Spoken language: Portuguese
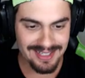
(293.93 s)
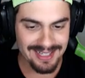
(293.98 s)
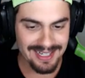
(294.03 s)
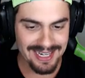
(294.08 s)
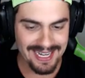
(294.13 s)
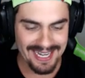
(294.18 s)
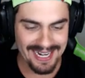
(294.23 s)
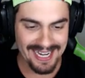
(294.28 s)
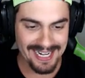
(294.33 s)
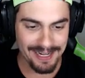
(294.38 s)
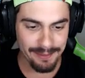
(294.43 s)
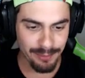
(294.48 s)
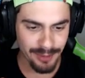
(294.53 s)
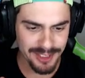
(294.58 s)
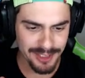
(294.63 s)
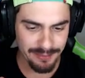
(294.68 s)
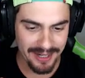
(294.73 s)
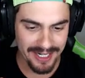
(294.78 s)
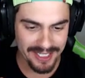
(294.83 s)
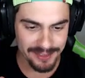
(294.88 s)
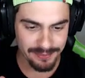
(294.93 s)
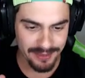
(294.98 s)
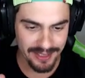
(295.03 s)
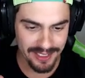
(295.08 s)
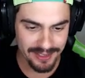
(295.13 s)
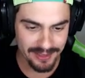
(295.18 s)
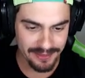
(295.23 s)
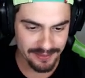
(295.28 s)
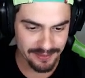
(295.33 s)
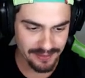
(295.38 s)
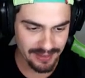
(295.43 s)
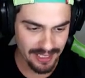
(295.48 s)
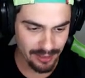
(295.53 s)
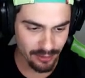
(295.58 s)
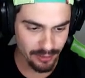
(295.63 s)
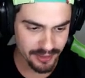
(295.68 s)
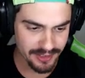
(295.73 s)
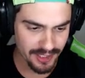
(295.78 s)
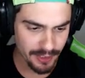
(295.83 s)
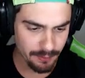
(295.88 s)
Caraca, boa demais, mano.
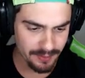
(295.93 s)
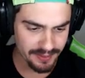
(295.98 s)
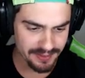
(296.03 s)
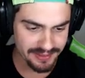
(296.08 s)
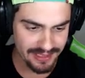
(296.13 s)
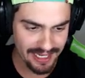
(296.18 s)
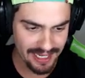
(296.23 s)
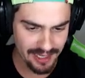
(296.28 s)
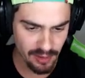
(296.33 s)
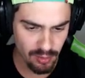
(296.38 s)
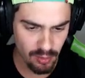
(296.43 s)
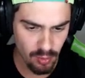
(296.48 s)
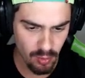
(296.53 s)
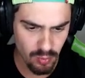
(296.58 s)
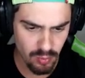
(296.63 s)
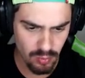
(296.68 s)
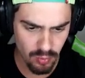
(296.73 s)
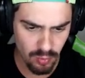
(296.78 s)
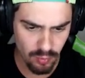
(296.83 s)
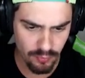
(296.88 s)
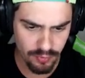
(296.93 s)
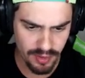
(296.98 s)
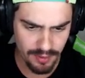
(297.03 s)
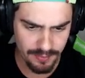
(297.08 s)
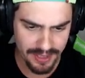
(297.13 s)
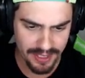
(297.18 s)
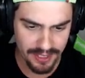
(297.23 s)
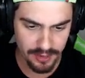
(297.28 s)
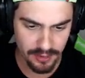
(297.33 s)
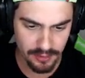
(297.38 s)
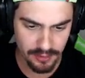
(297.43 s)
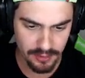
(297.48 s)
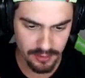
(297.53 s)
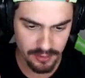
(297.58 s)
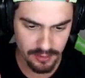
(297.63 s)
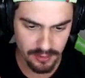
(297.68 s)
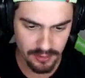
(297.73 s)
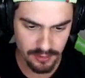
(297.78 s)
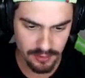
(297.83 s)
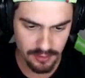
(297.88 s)
Agora tem que pisar com o vermelho.
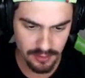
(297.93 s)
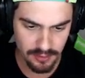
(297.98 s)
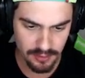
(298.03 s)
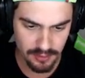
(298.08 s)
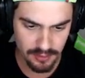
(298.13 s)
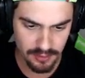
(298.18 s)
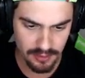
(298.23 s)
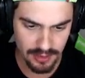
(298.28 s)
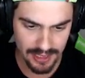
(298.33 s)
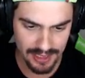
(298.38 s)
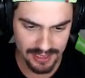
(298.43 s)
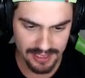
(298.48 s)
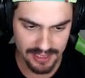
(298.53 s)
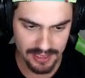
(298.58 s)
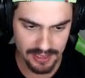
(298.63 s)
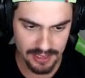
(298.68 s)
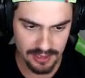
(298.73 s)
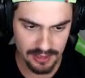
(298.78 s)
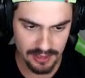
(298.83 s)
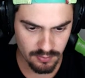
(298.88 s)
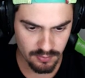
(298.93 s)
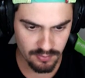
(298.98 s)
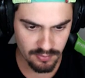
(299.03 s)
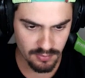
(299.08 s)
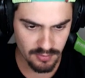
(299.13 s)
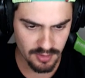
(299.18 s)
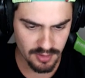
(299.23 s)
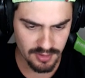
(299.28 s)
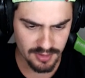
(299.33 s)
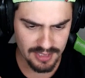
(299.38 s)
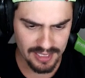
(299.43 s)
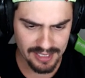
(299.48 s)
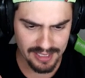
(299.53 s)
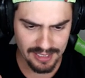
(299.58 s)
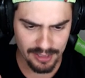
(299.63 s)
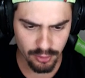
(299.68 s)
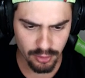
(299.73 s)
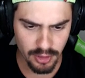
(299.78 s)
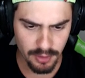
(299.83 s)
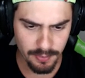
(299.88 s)
Aqui. Tá
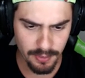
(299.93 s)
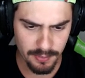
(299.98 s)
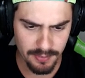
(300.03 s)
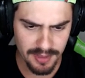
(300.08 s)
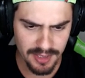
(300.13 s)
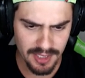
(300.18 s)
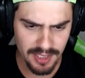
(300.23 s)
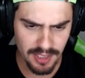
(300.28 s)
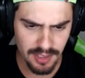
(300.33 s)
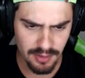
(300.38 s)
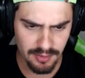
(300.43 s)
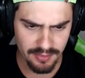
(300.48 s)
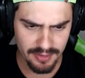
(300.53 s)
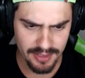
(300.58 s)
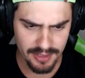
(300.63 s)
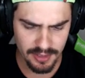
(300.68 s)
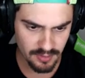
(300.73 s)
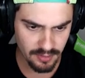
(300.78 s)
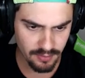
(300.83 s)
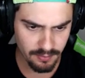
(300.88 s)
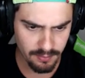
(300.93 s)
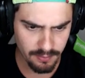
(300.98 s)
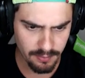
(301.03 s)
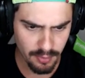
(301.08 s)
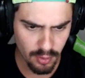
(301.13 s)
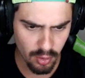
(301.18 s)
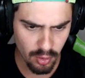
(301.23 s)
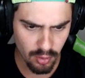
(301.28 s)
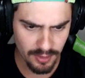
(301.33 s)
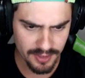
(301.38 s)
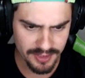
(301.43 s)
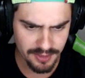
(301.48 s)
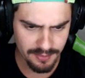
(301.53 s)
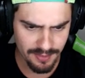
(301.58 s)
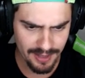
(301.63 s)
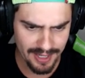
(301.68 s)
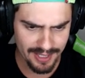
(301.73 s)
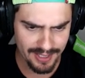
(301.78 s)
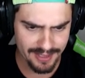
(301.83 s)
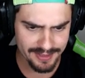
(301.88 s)
carona pro amiguinho, velho. Boa
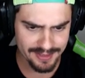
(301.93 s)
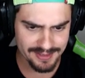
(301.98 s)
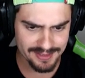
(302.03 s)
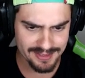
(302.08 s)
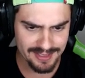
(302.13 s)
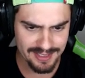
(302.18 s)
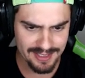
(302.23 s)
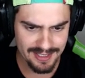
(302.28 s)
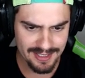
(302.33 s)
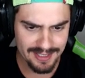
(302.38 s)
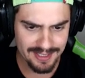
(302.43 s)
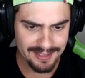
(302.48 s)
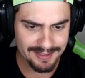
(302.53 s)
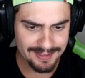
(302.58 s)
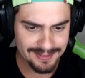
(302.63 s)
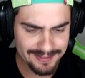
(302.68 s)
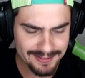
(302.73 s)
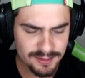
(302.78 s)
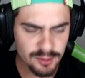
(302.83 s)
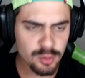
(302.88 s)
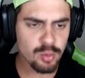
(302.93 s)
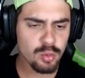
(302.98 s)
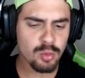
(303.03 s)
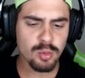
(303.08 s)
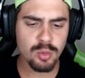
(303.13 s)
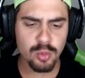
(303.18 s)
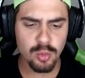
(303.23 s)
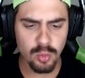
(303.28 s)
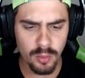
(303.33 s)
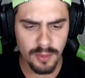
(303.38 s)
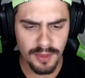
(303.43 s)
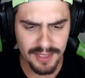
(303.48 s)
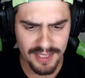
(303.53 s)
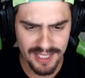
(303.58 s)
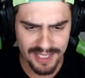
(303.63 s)
demais. Tudo em